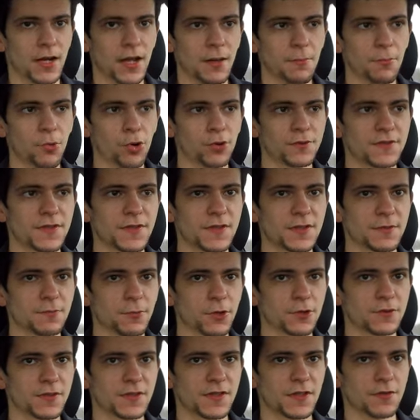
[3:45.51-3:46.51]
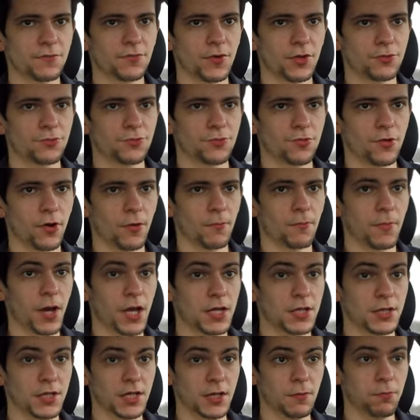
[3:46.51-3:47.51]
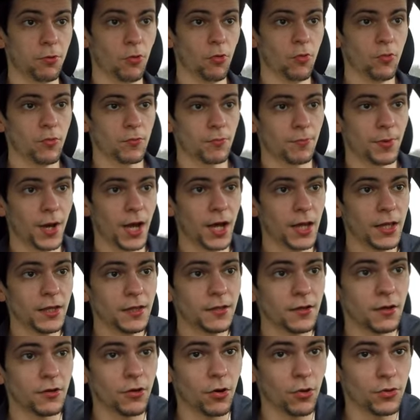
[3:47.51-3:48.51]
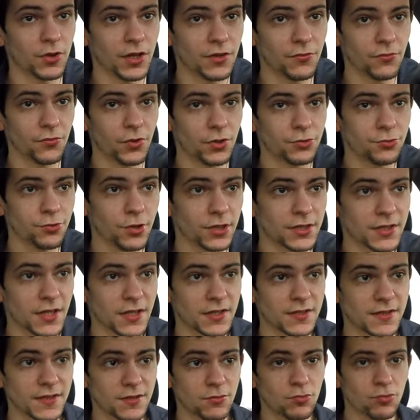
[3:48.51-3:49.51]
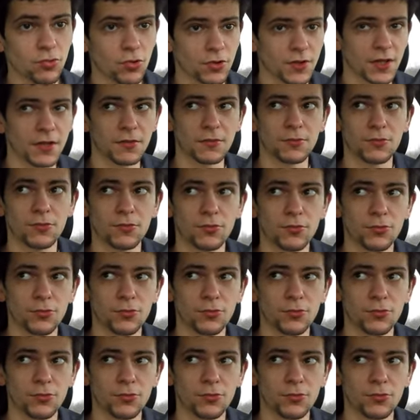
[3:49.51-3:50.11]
L'amortissement de cette voiture, bah, il est bon. Pareil, alors on a une voiture qui est assez lourde. Hein.